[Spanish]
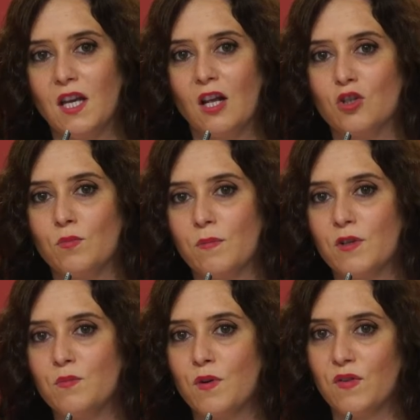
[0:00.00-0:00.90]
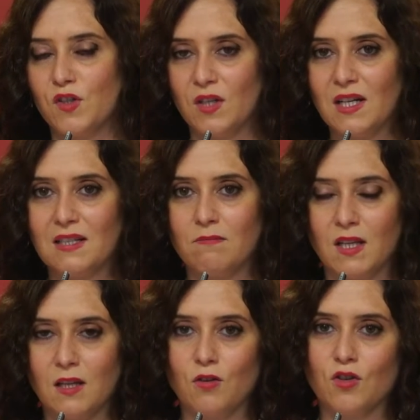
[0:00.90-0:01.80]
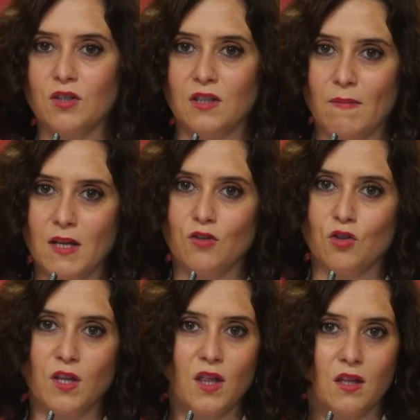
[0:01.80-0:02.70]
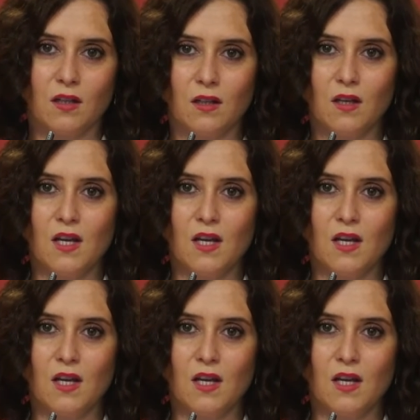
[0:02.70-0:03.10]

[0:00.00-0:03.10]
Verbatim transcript: y que los propios profesionales médicos también nos lo dicen.